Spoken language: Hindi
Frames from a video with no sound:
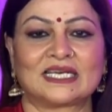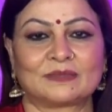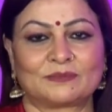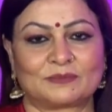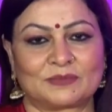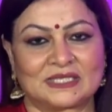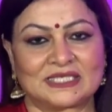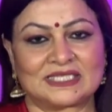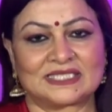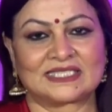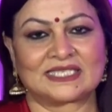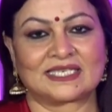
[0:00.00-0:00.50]

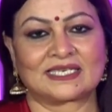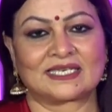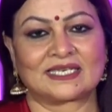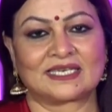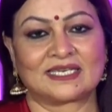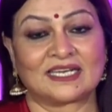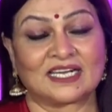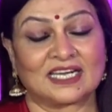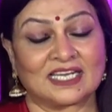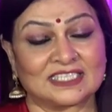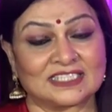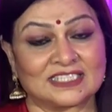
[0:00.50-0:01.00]
अपनी
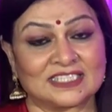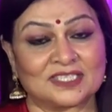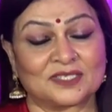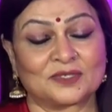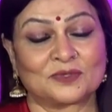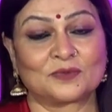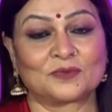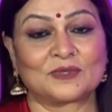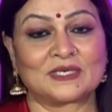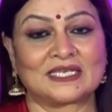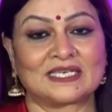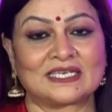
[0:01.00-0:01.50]
सखी हाजिर
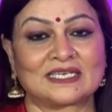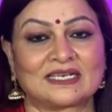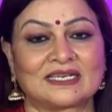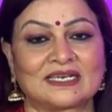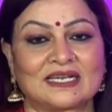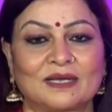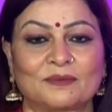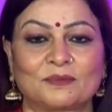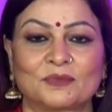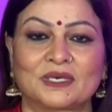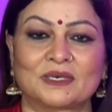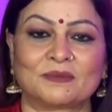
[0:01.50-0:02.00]
हूँ
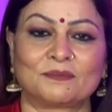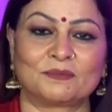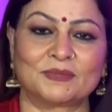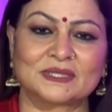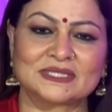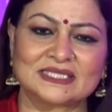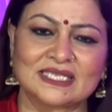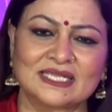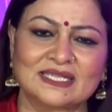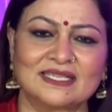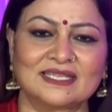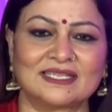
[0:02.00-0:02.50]
लेकर आपका
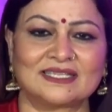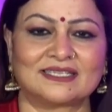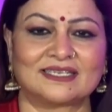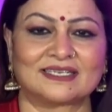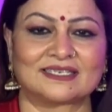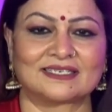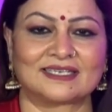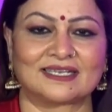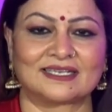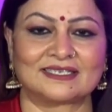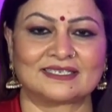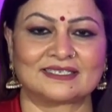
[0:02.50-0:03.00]

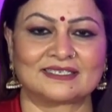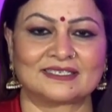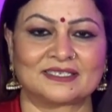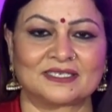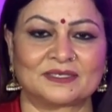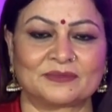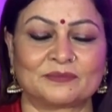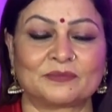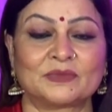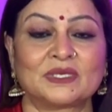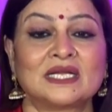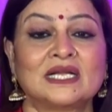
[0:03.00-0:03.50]
पसंदीदा
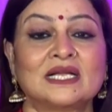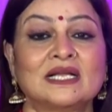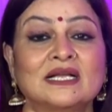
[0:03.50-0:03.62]
कार्यक्रम